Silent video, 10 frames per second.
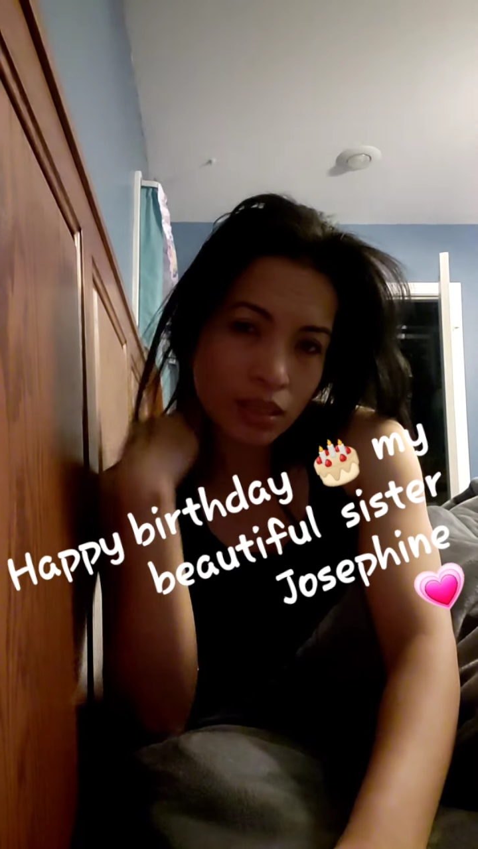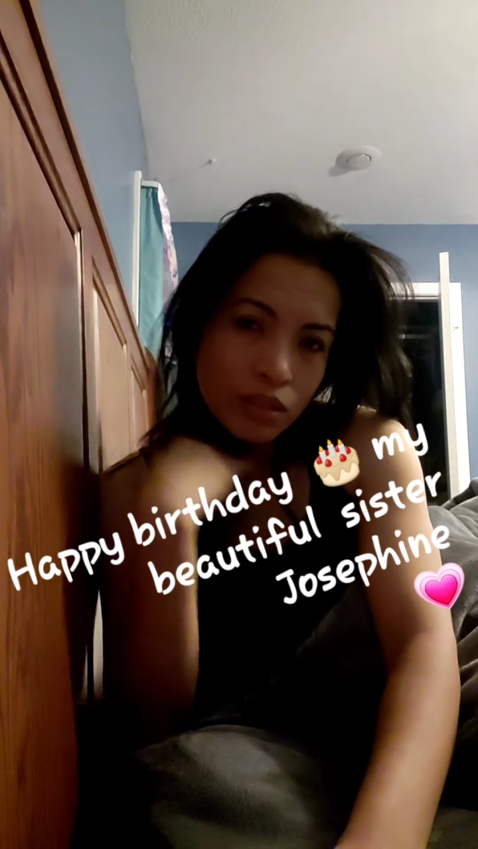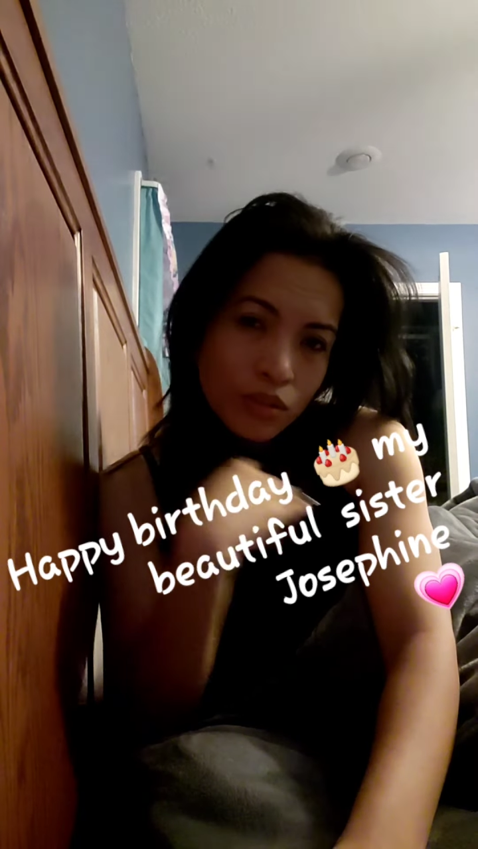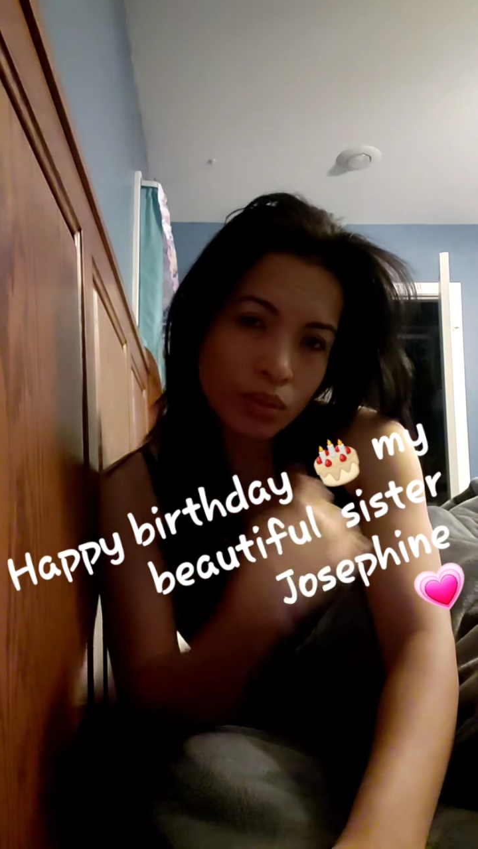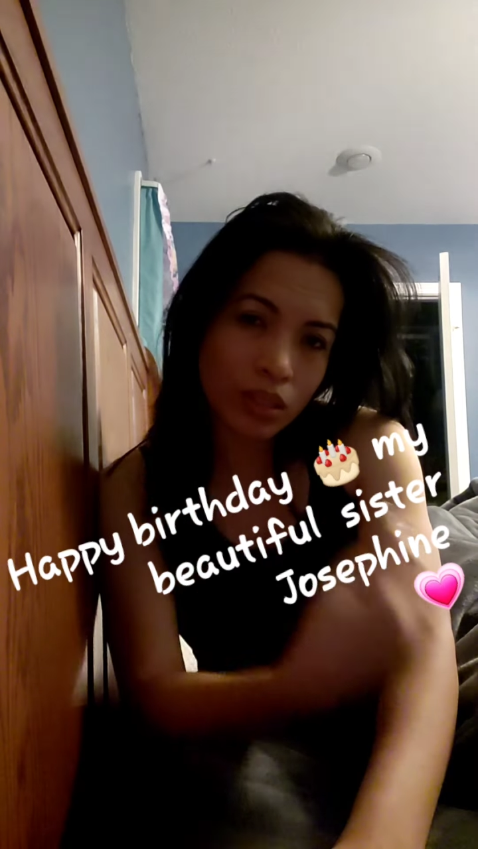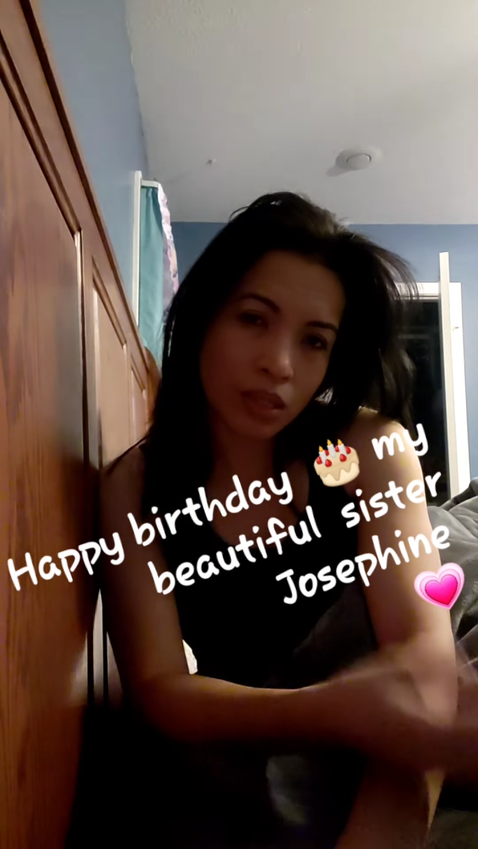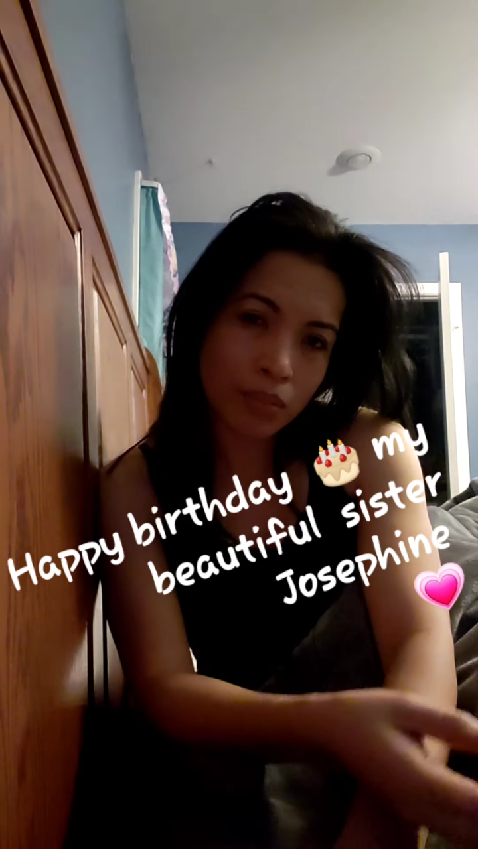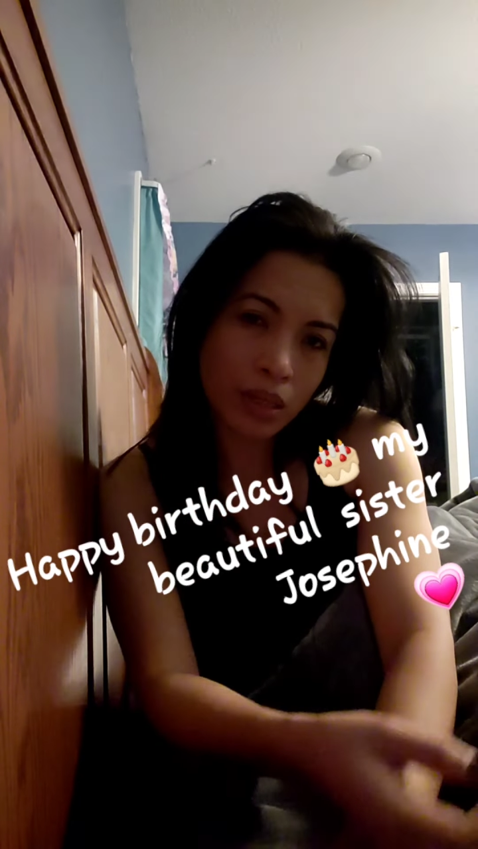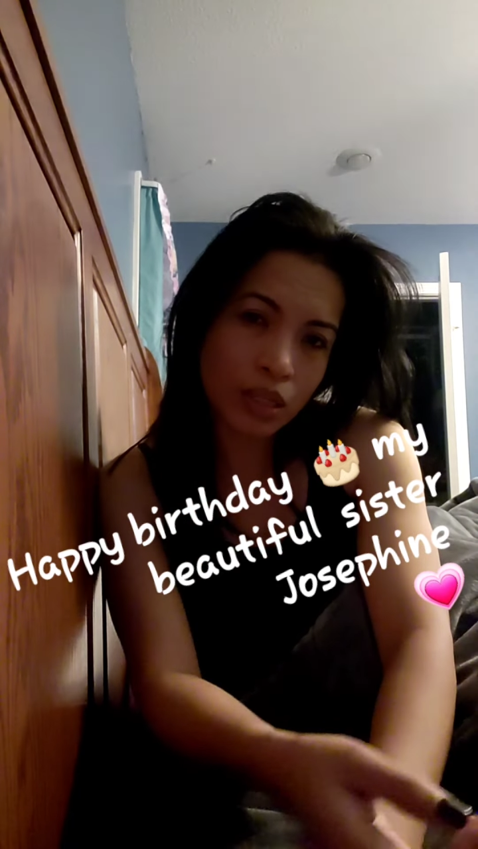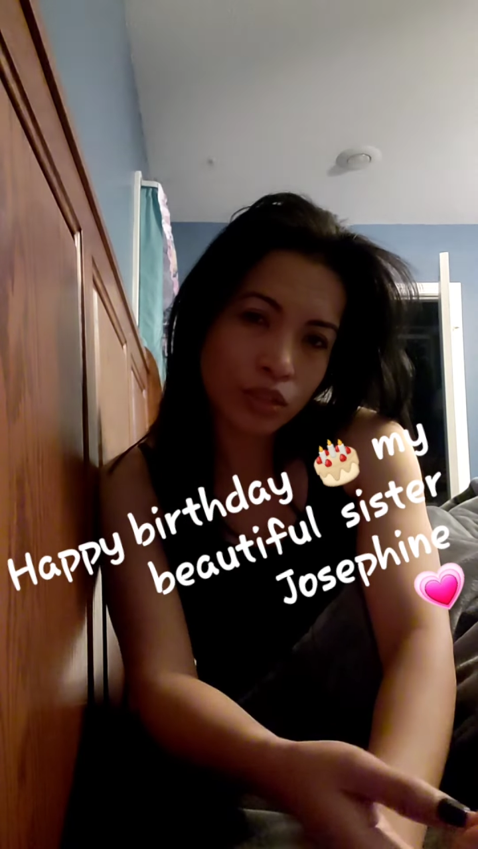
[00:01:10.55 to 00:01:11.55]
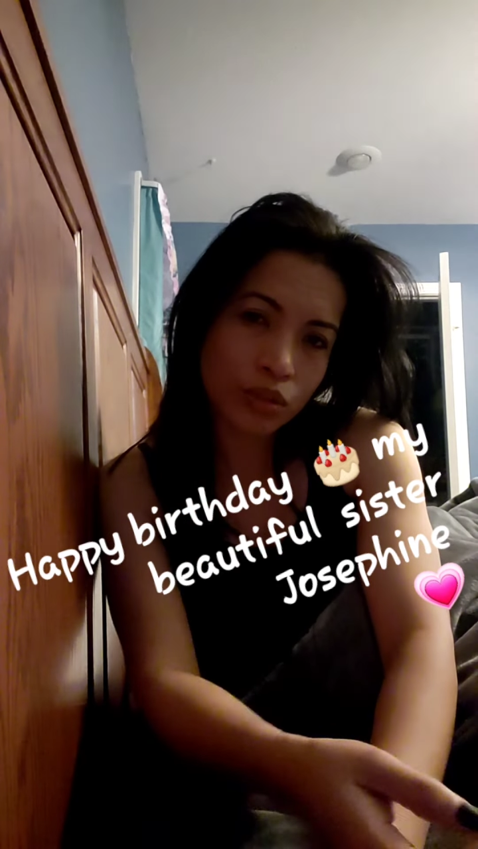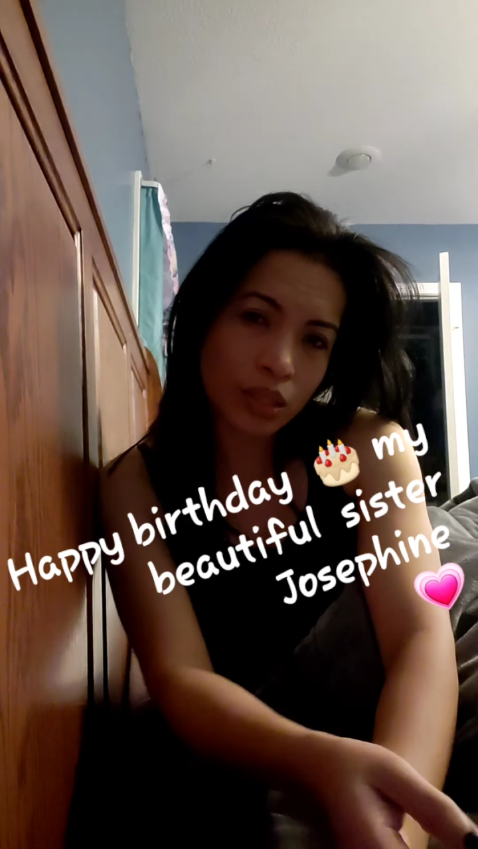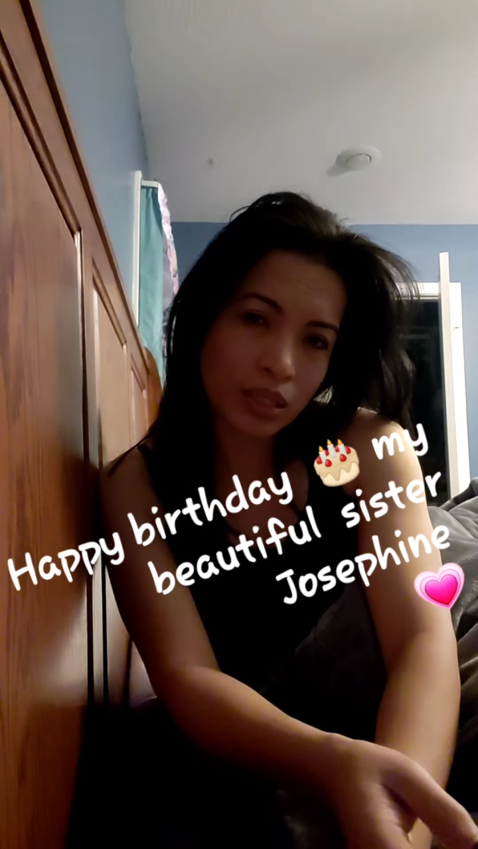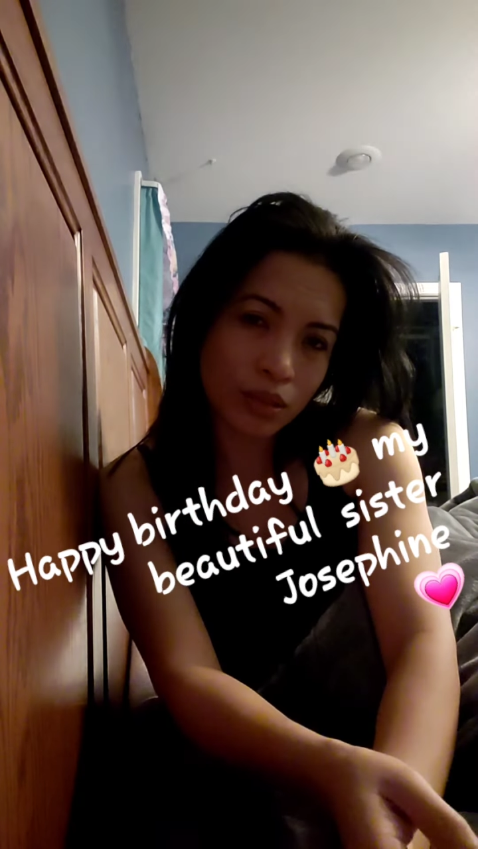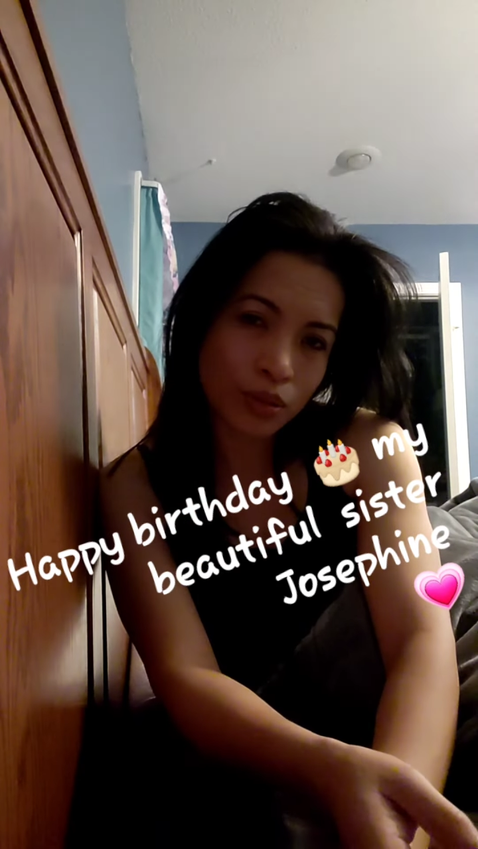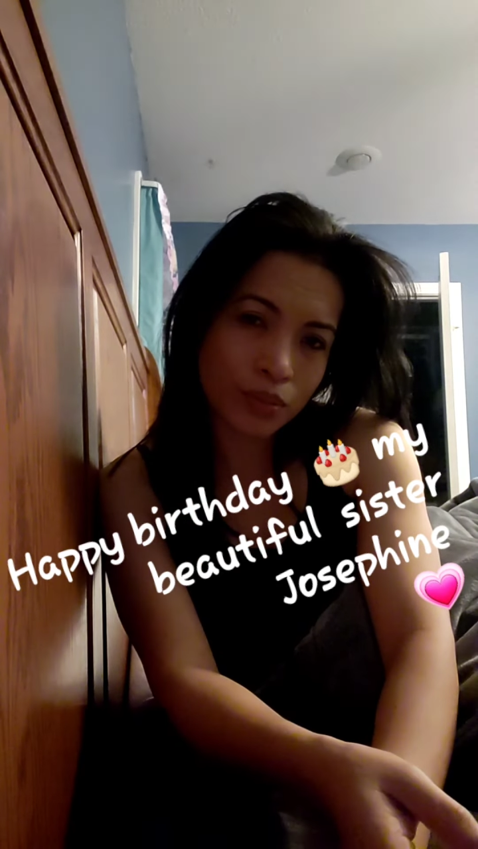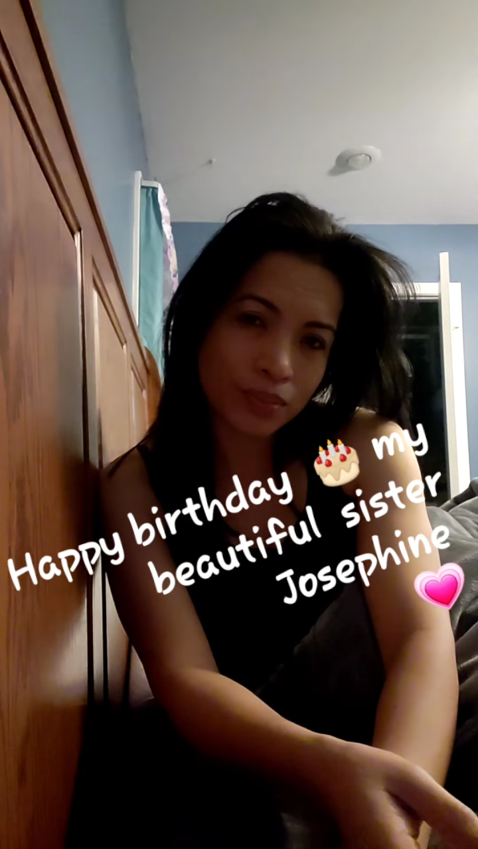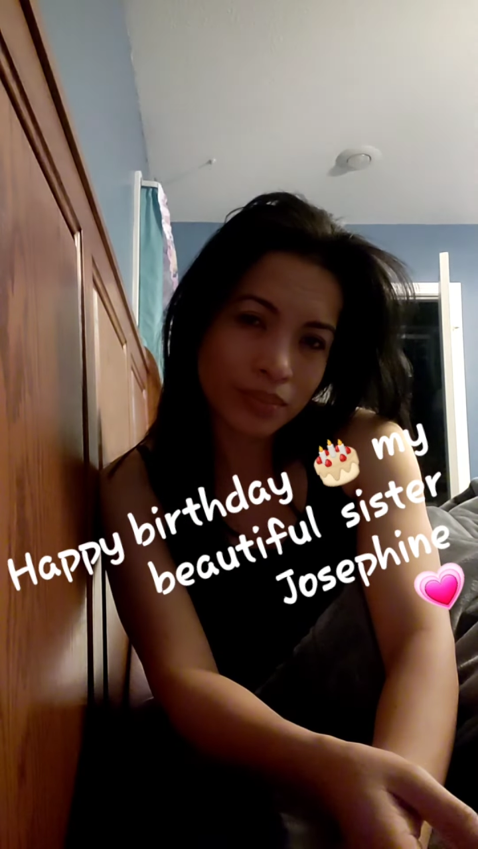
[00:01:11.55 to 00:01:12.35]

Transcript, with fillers: Ito yung kabakasyon na to.